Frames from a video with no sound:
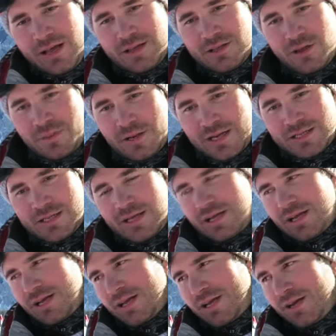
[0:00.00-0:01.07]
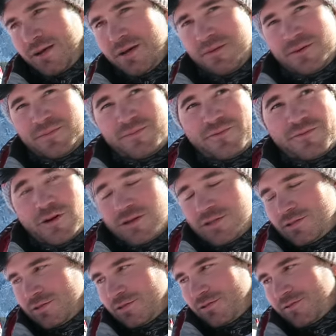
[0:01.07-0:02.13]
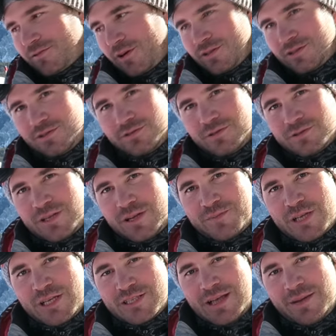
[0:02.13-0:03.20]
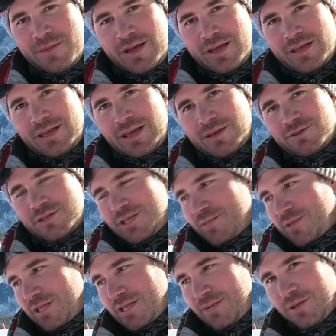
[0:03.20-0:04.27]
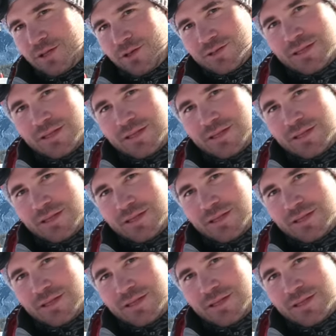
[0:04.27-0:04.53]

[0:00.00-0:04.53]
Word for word: dobra, że w końcu, w końcu się przedrzemy i jak już się przedrzemy, to